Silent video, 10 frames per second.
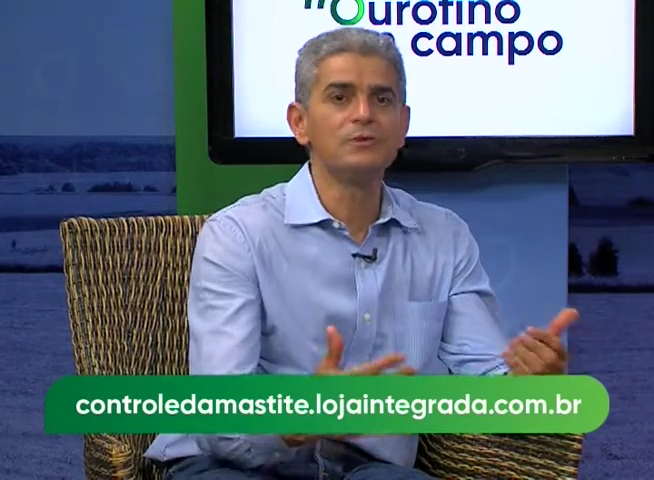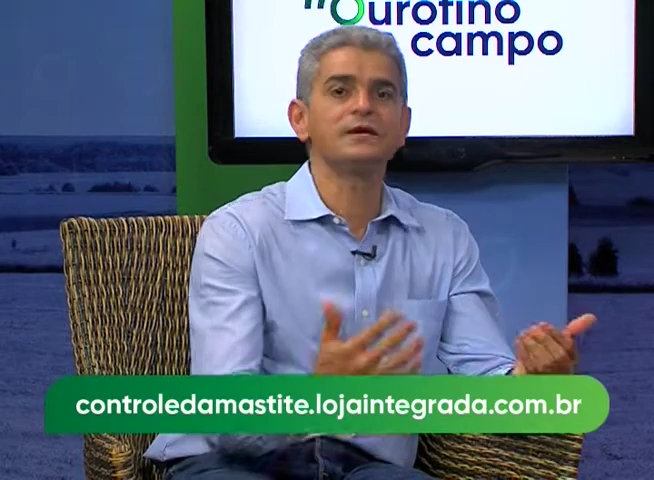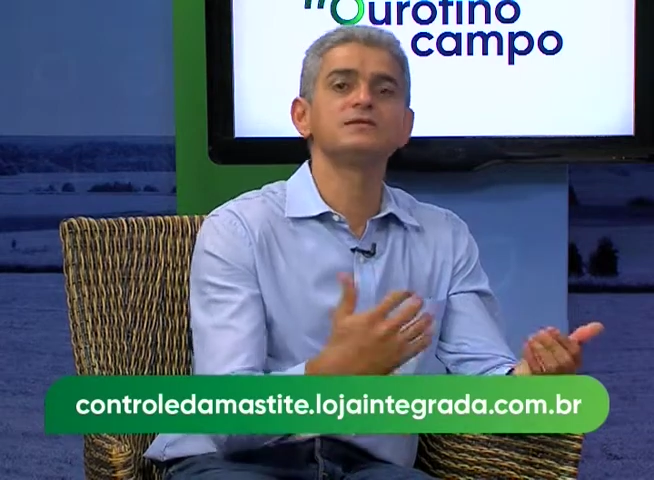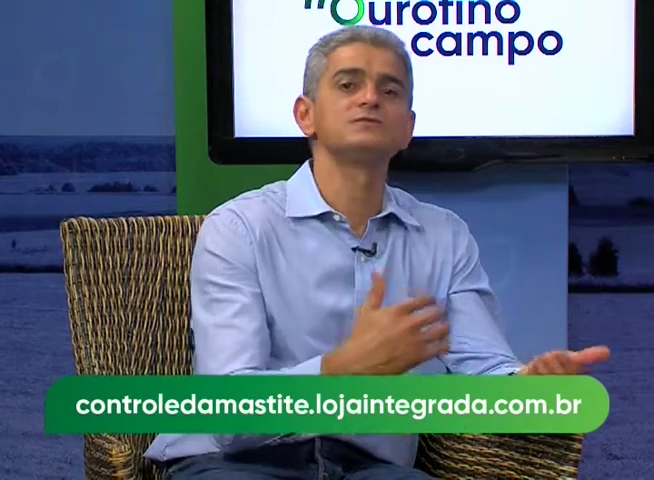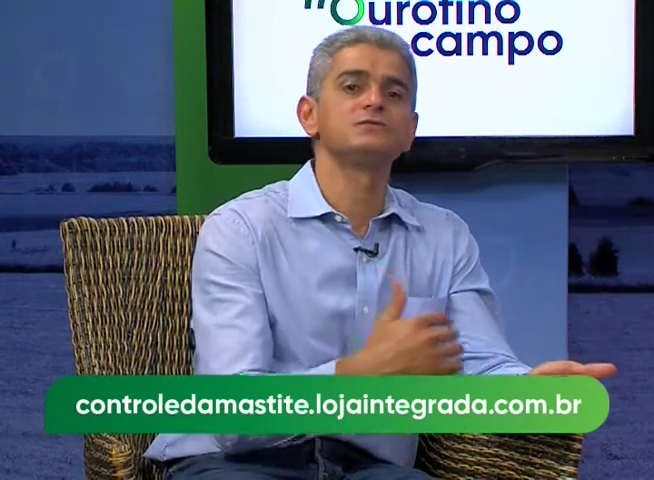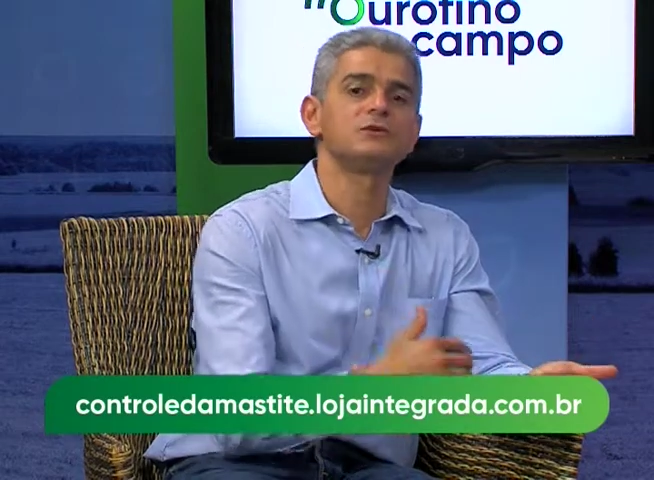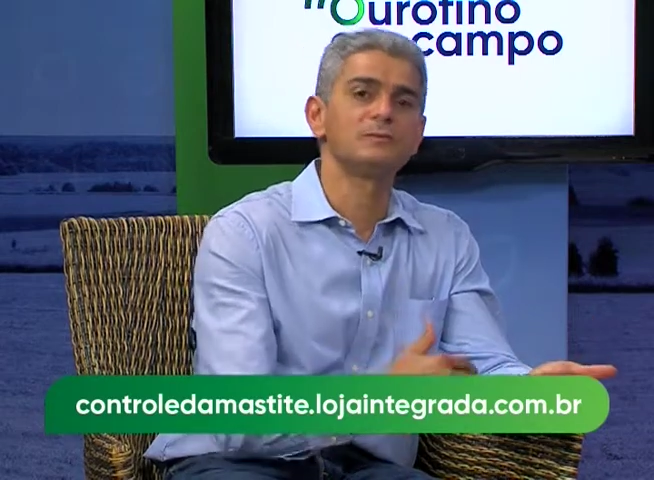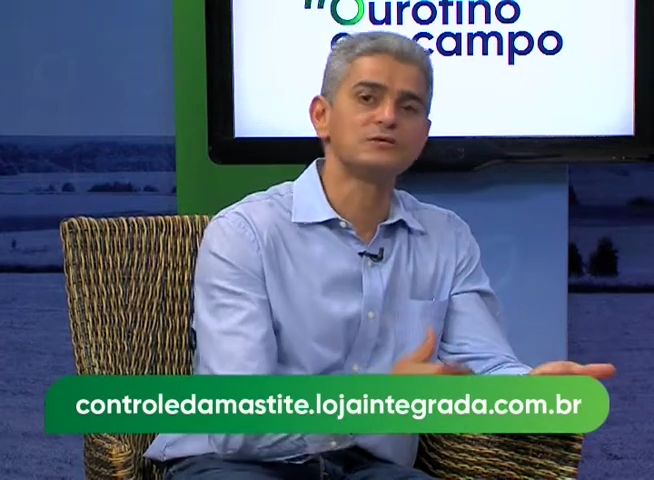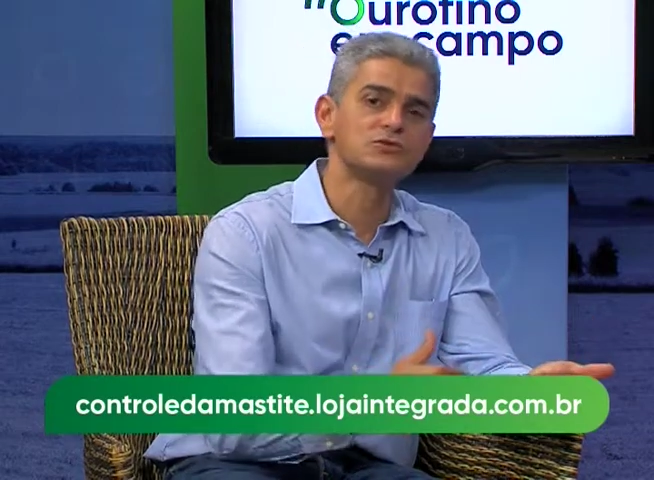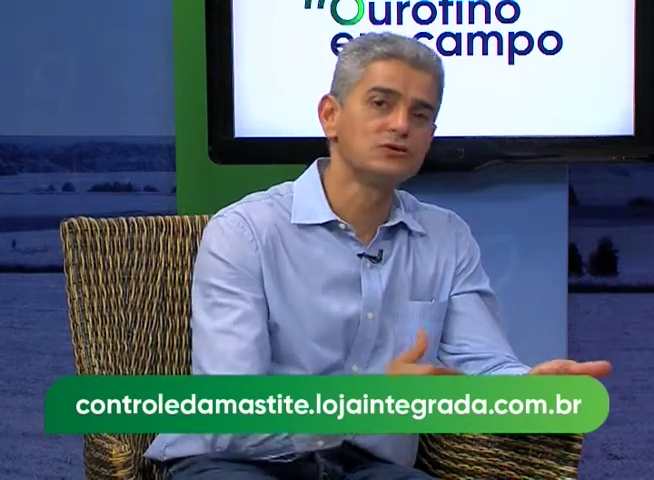pegar as
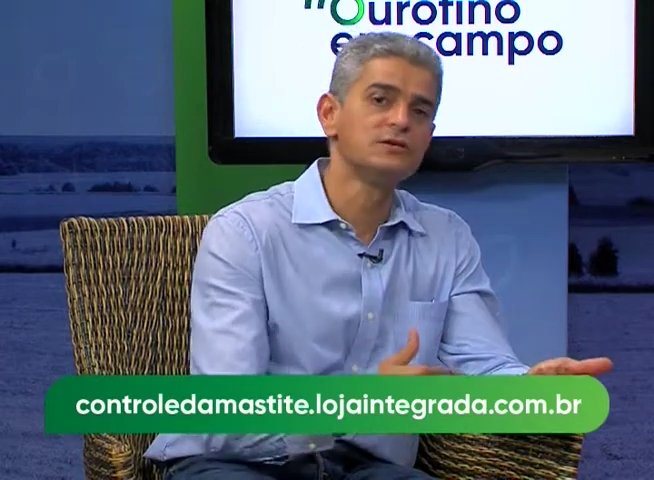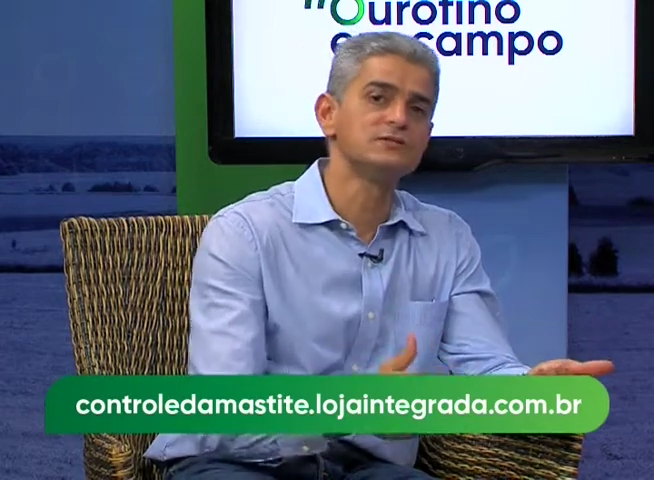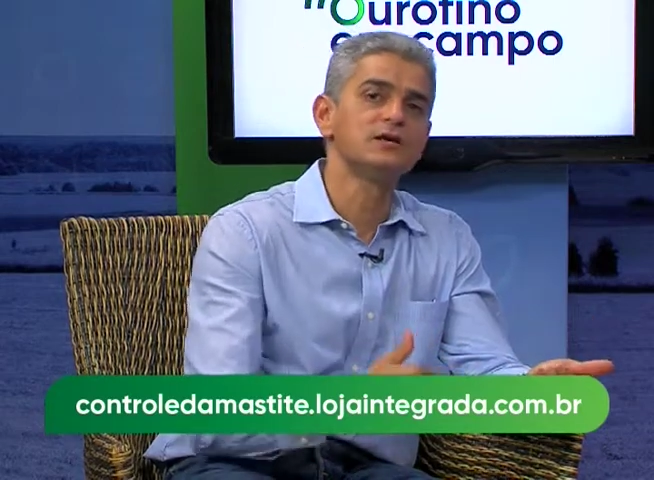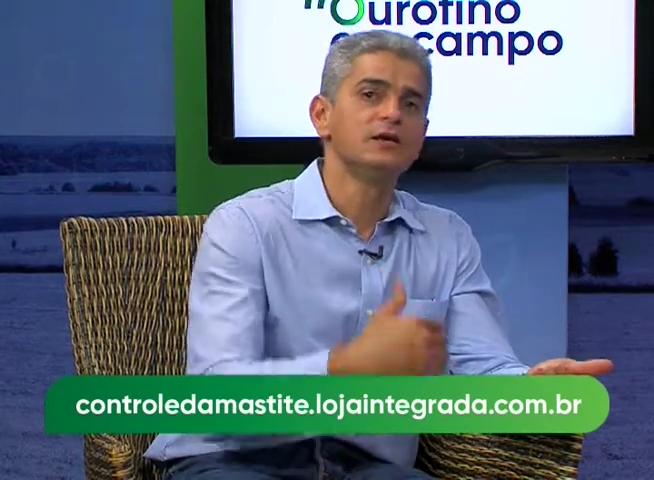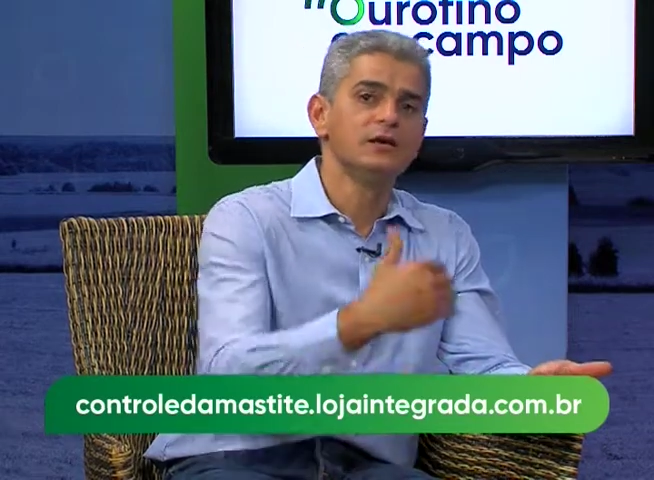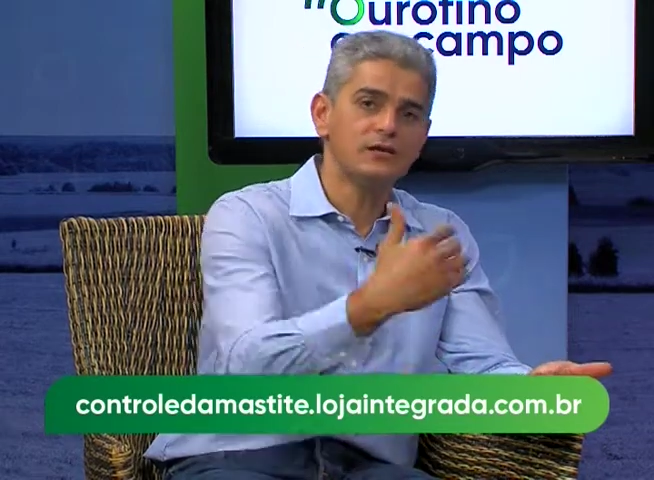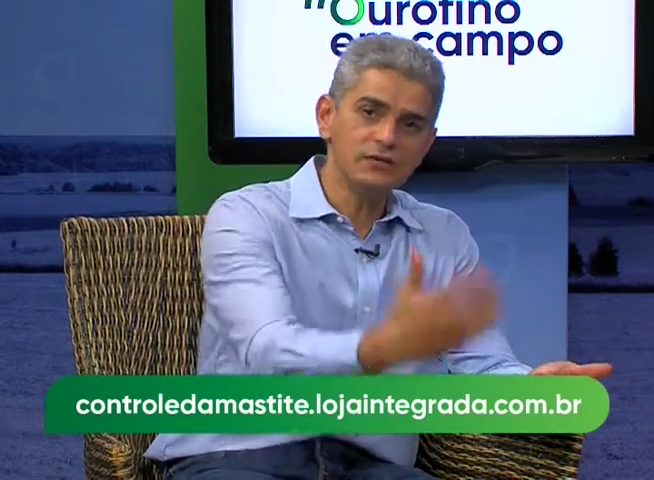informações e